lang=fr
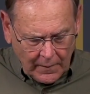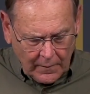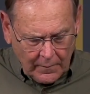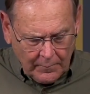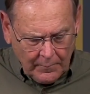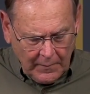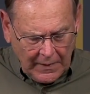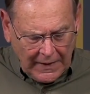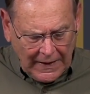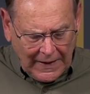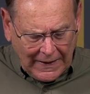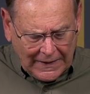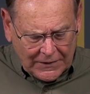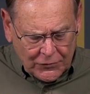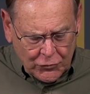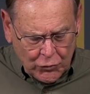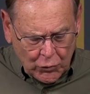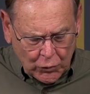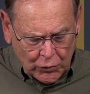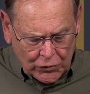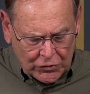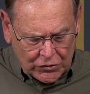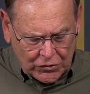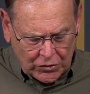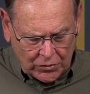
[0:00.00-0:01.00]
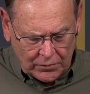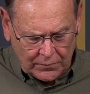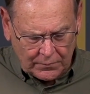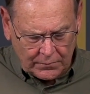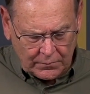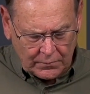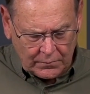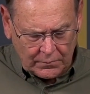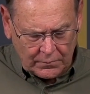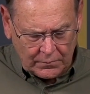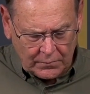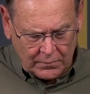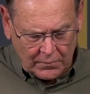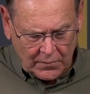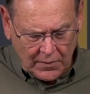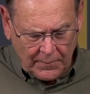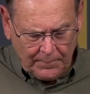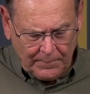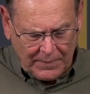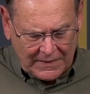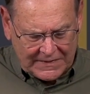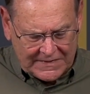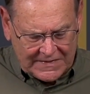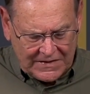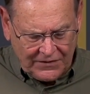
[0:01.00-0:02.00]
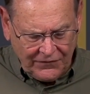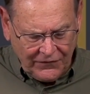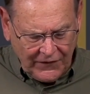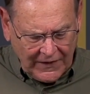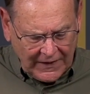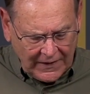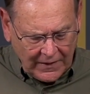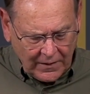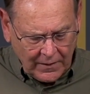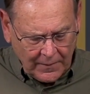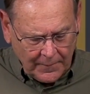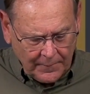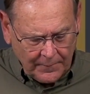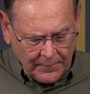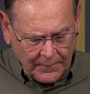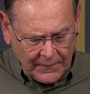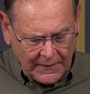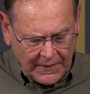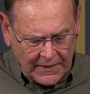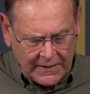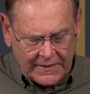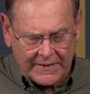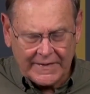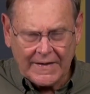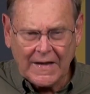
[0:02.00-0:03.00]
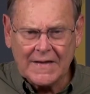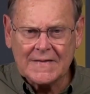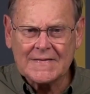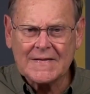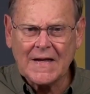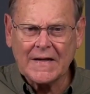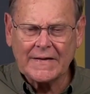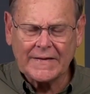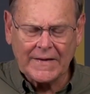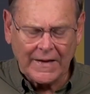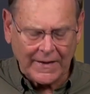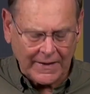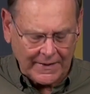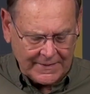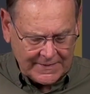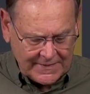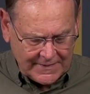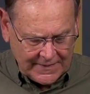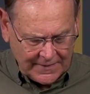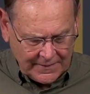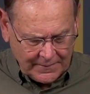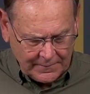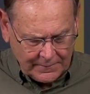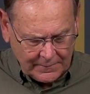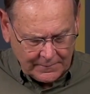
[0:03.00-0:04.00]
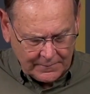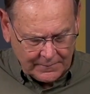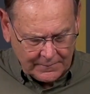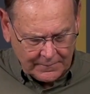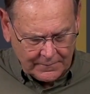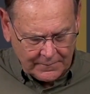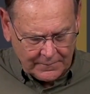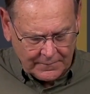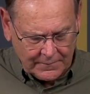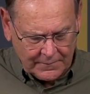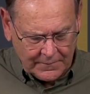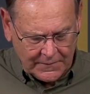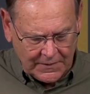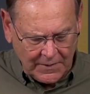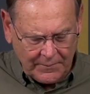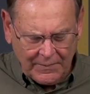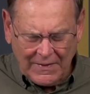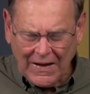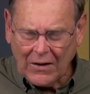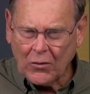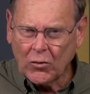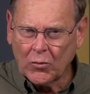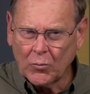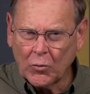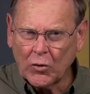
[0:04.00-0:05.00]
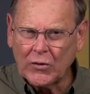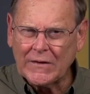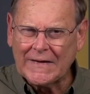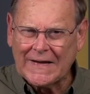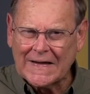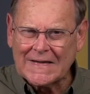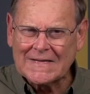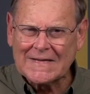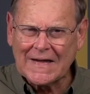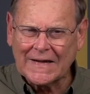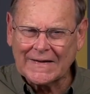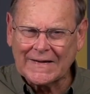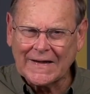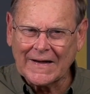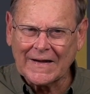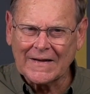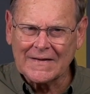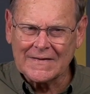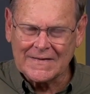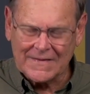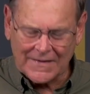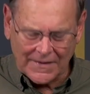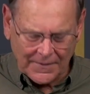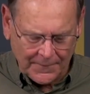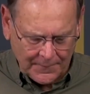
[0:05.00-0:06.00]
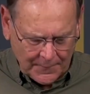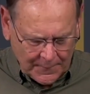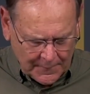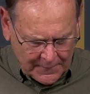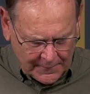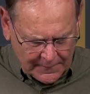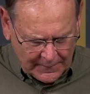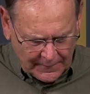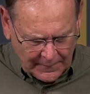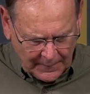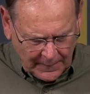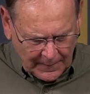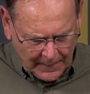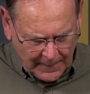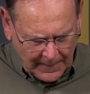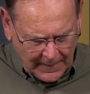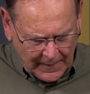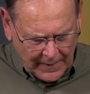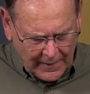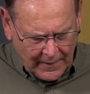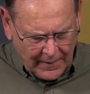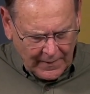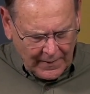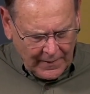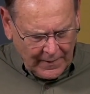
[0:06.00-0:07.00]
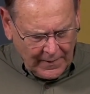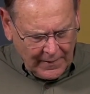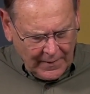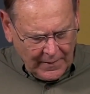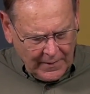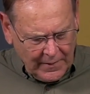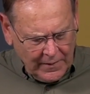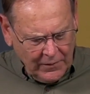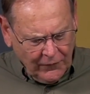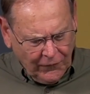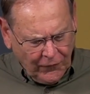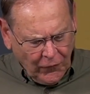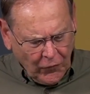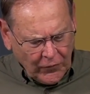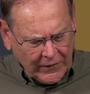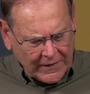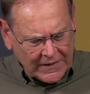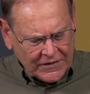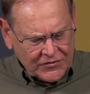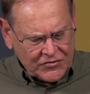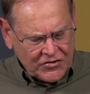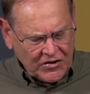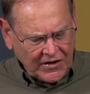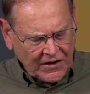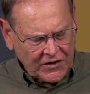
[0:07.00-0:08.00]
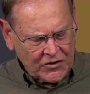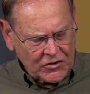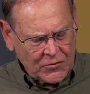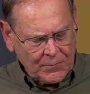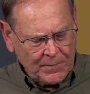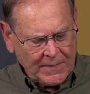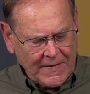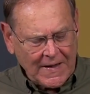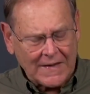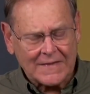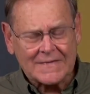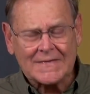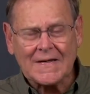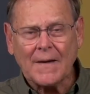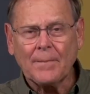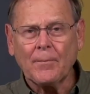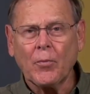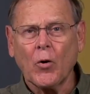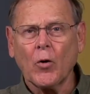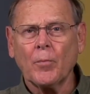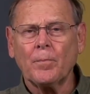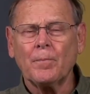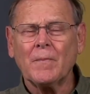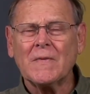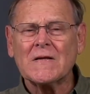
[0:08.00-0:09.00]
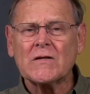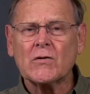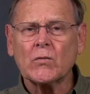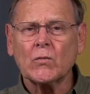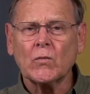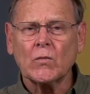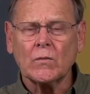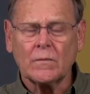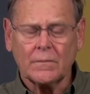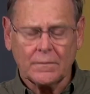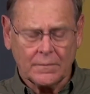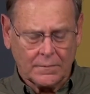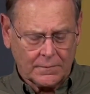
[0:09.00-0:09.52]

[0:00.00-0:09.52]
mais indulgent, pacifique, désintéressé. C'est bien le mot désintéressé. Il faut qu'il dirige bien sa propre maison